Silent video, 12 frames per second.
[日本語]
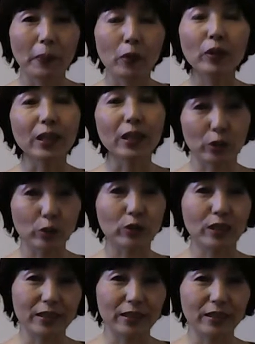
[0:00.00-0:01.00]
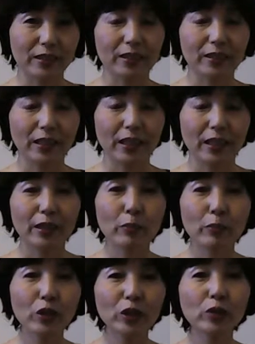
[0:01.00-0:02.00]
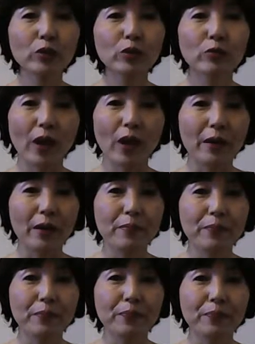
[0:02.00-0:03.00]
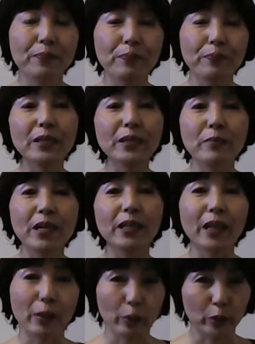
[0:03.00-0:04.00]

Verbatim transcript: これが一つですでもう一つは目に見えないも